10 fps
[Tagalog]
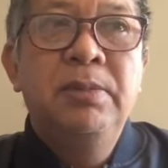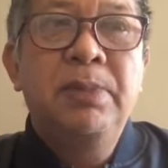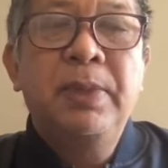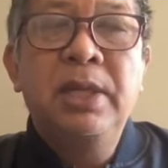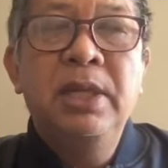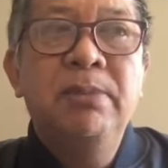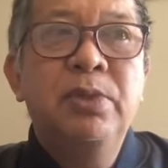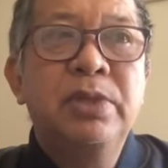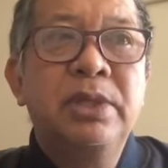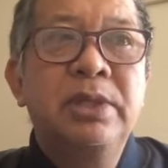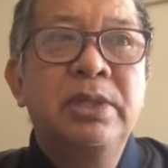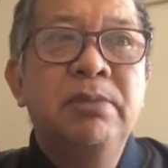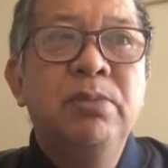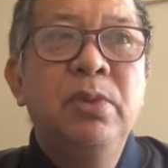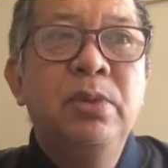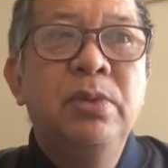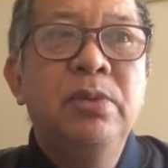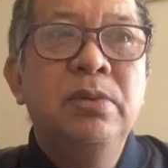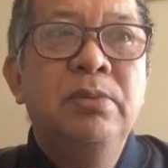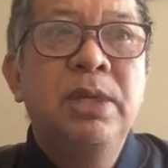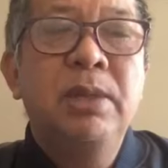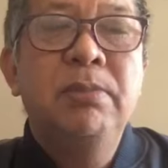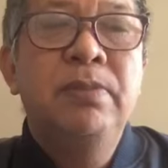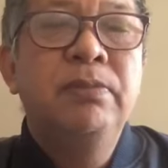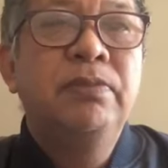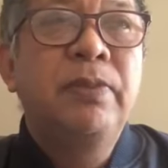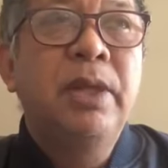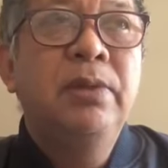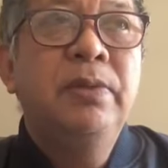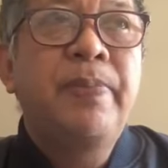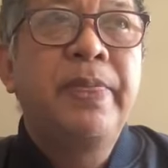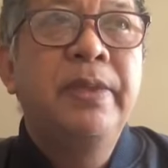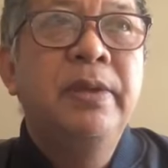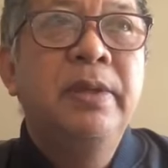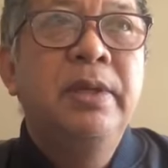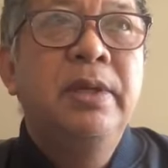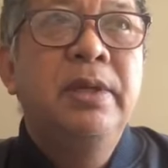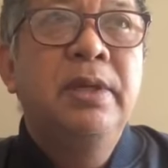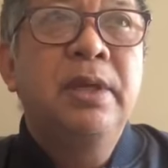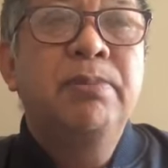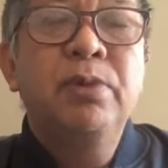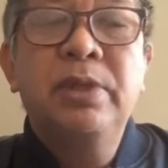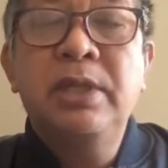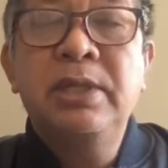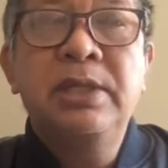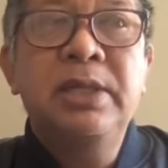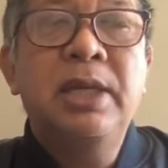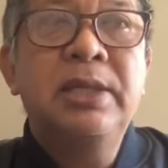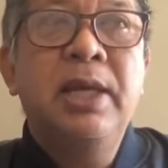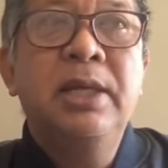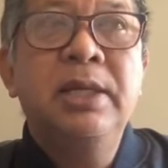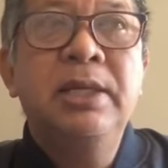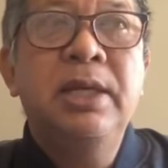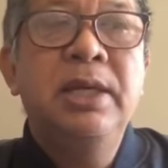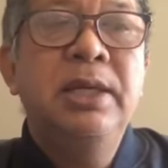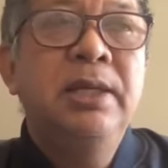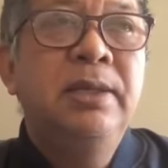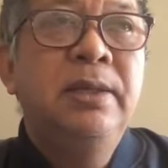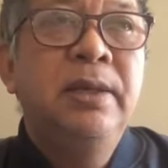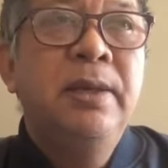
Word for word: magpakilim mo siya sa Cebu o maka, ano, nagpunta siya siya sa akin dahil